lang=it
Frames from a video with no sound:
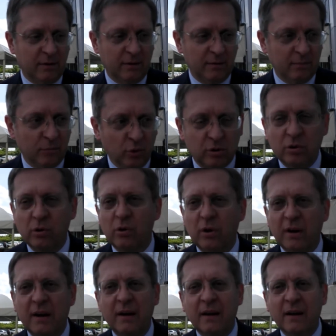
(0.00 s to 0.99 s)

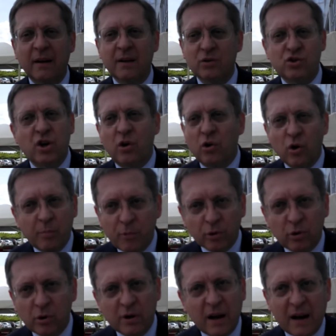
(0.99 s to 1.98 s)
motori,
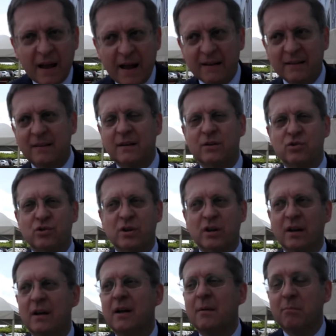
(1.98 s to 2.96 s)
ciclomotori
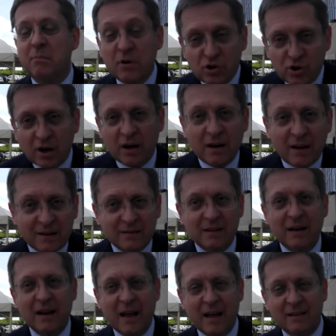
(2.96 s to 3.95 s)
elettrici,
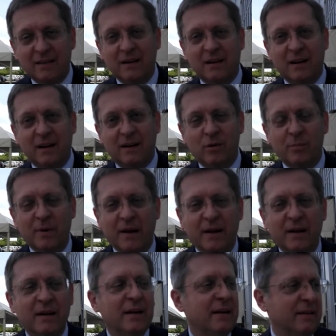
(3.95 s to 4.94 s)
biciclette elettriche
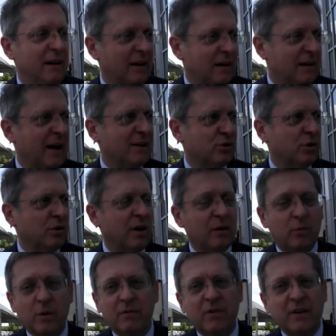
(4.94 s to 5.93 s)
come nel caso
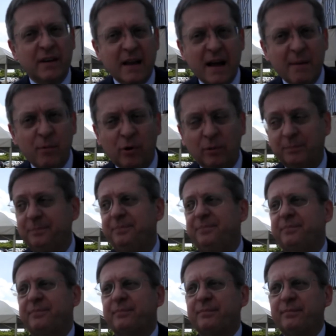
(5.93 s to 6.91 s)
che qui vediamo,
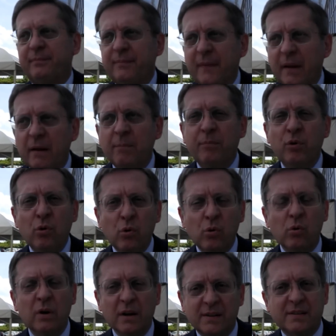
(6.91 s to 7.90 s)

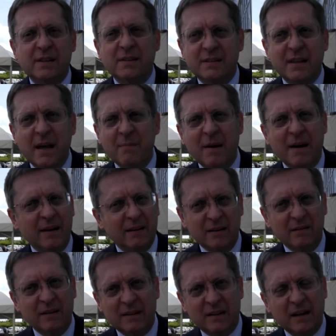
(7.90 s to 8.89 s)
più il sistema
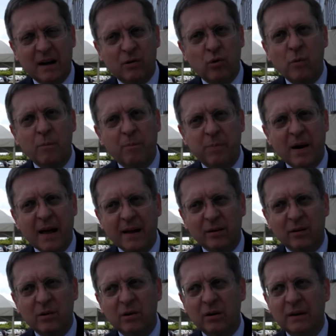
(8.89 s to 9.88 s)
diventerà
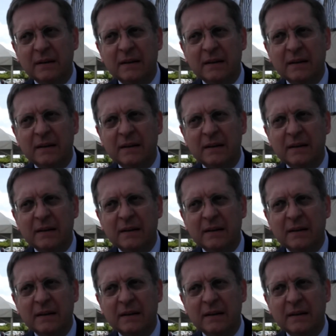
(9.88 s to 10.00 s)
completo,